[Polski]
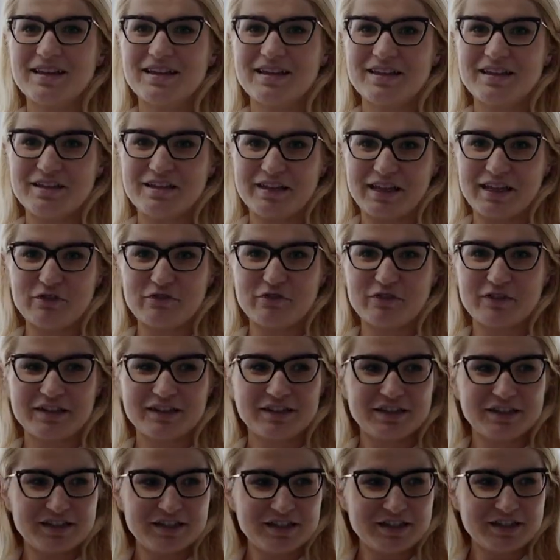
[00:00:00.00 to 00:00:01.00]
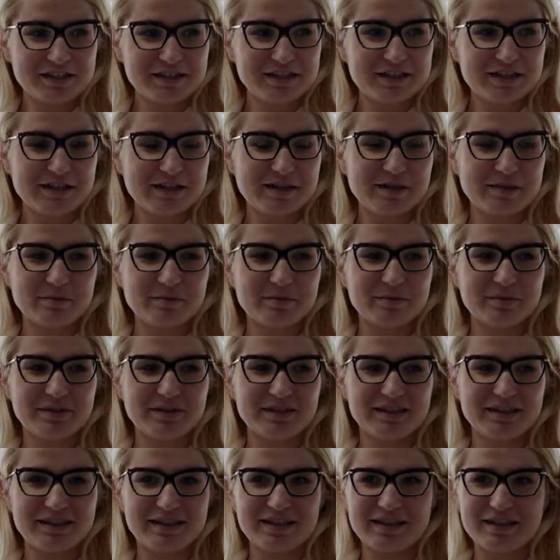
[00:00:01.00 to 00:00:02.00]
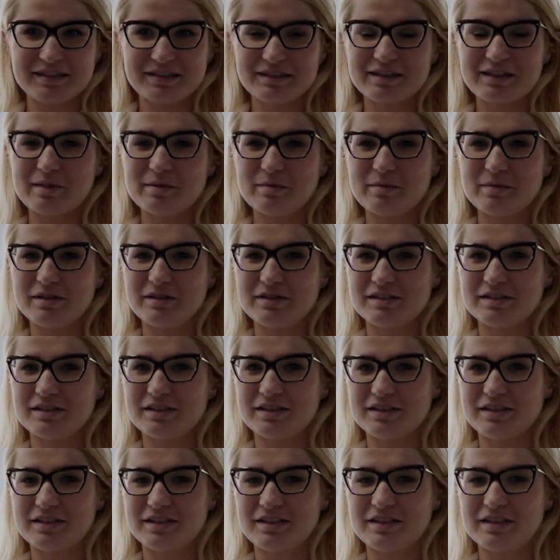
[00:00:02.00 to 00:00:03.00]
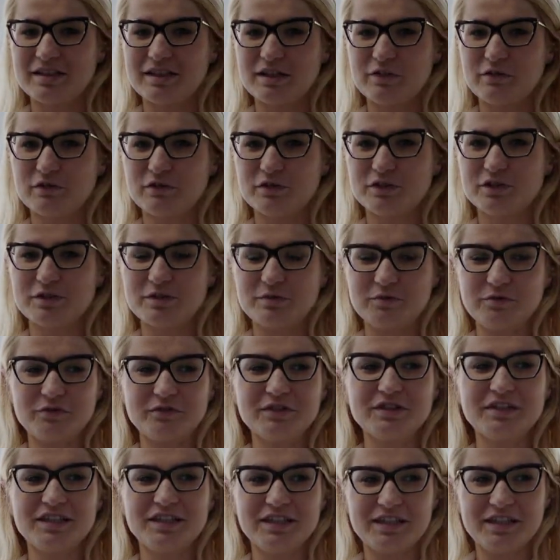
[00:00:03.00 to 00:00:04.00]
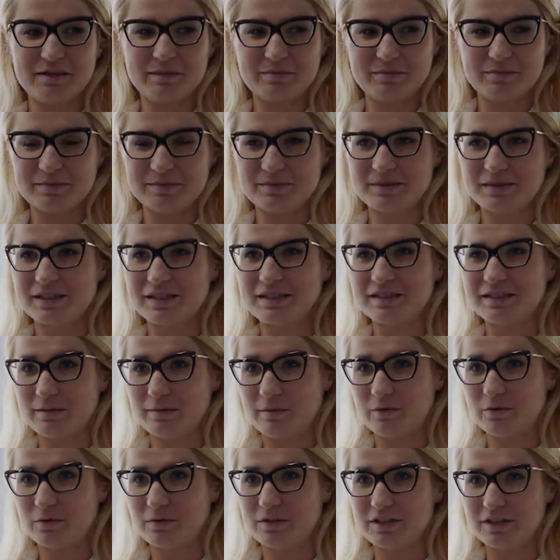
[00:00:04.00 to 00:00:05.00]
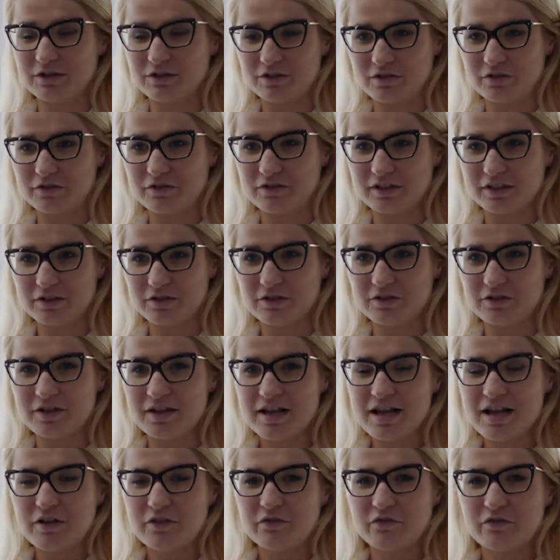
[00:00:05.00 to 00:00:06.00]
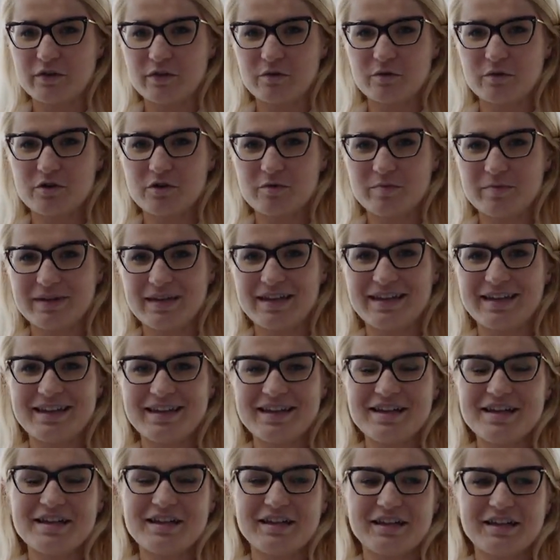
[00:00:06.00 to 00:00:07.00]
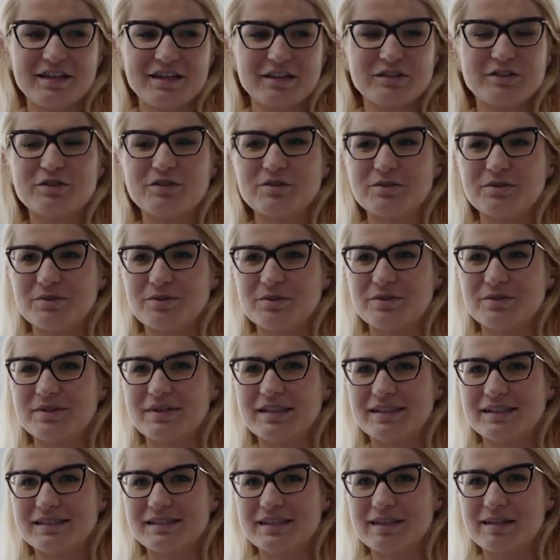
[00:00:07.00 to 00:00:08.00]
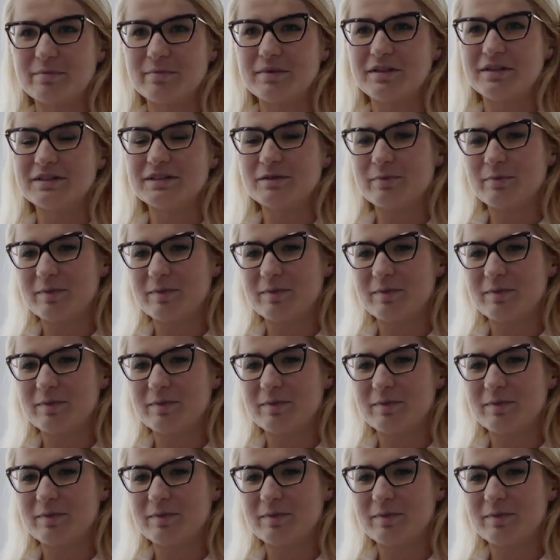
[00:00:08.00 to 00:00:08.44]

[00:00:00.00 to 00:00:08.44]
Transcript: E, tak, faktycznie zdam e, egzamin z najwyższym wynikiem z egzaminu testowego. W Europie e, jest to egzamin